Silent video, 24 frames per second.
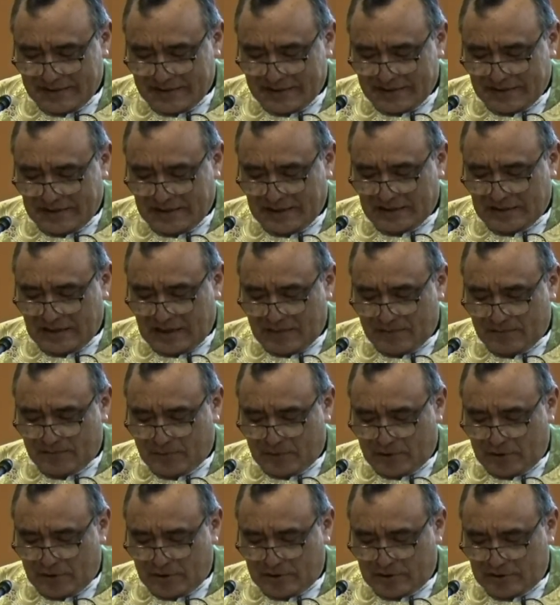ni
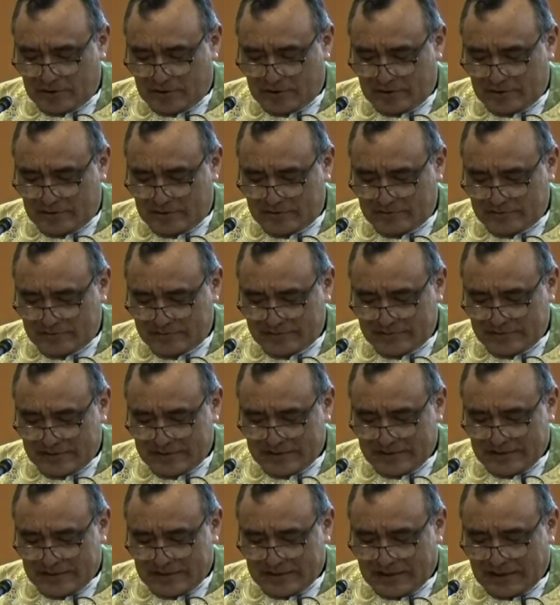tampoco
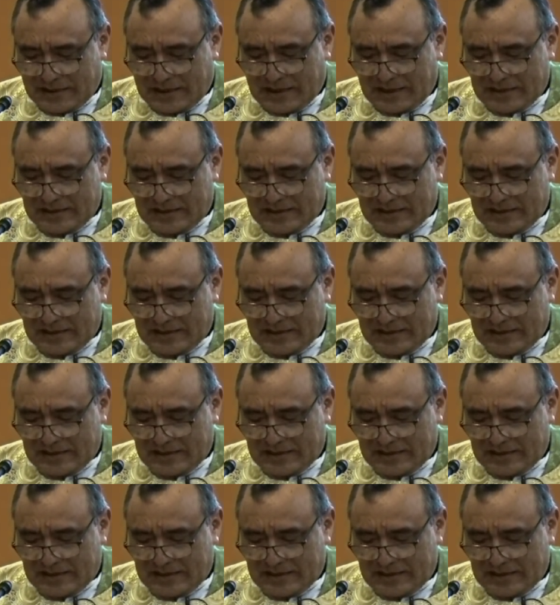al